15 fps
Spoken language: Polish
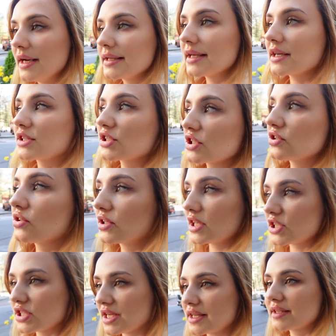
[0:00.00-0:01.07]
Także to
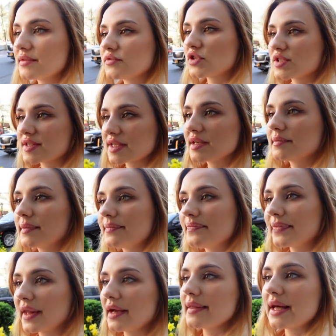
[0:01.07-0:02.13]
też na tym wszystkim,
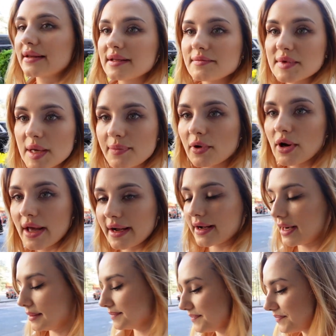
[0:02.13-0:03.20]
e, na tym nie polega.